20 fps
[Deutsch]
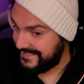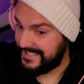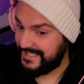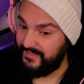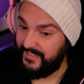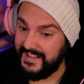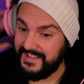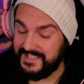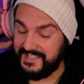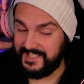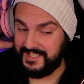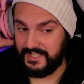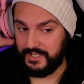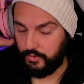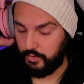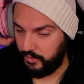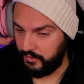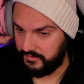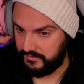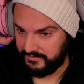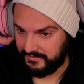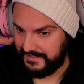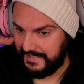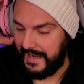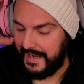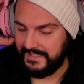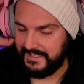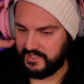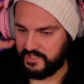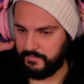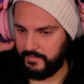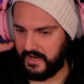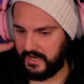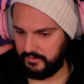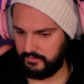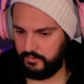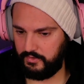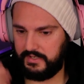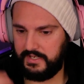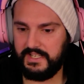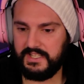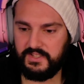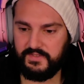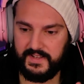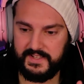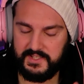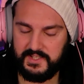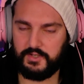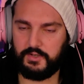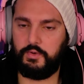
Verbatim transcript: 20 Sekunden gar nichts machen, okay? 20